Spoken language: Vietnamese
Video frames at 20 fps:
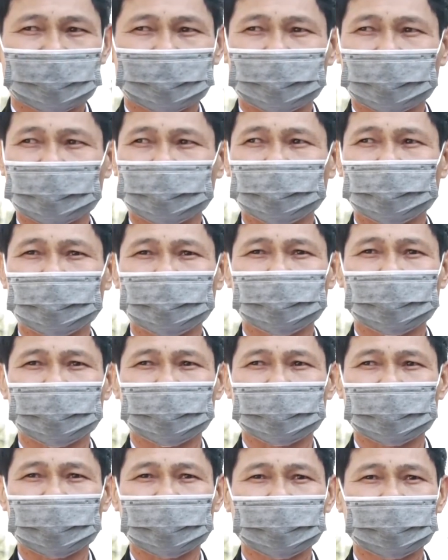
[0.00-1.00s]
và tuyên
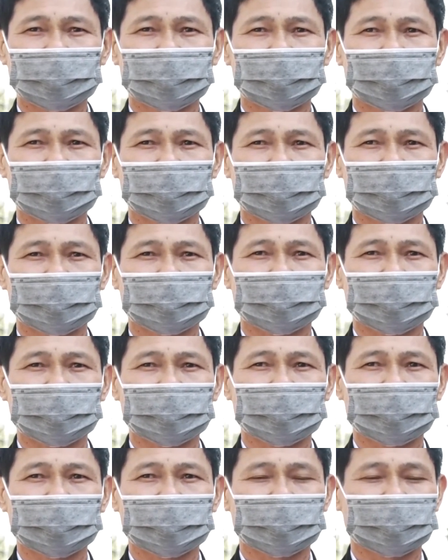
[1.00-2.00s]
truyền các cái à,
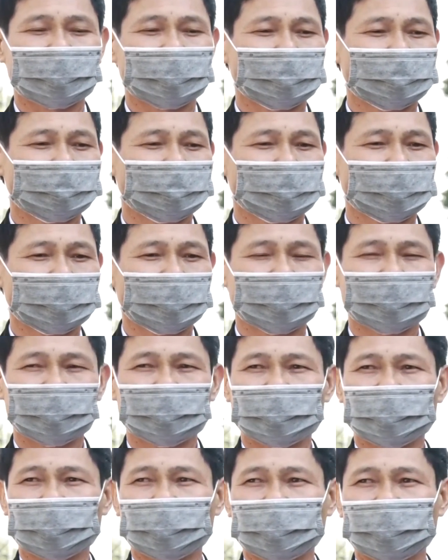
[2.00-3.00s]
quán karaoke
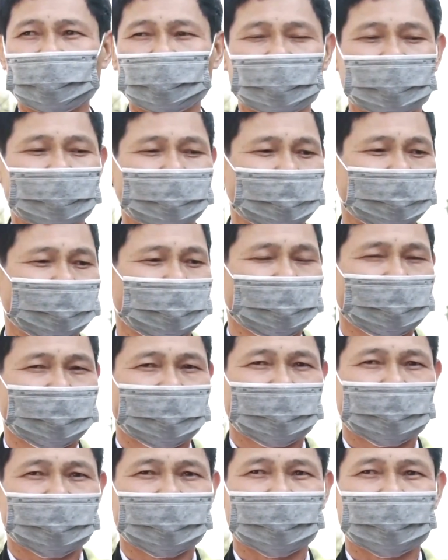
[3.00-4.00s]
nhà hàng
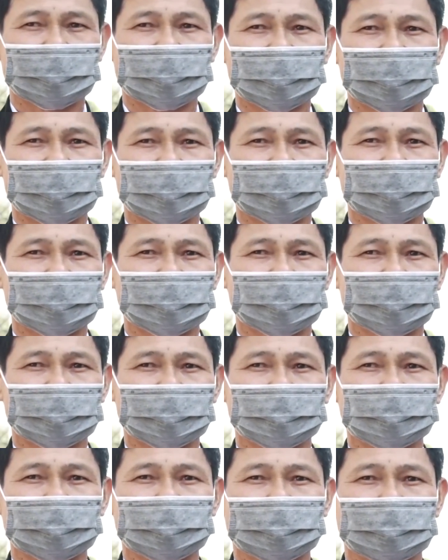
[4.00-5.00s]

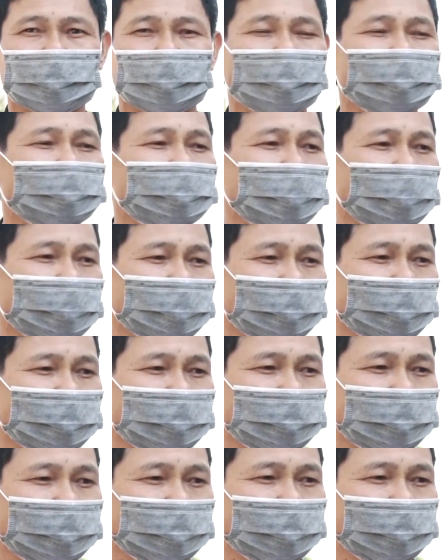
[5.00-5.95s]
là không được ừ,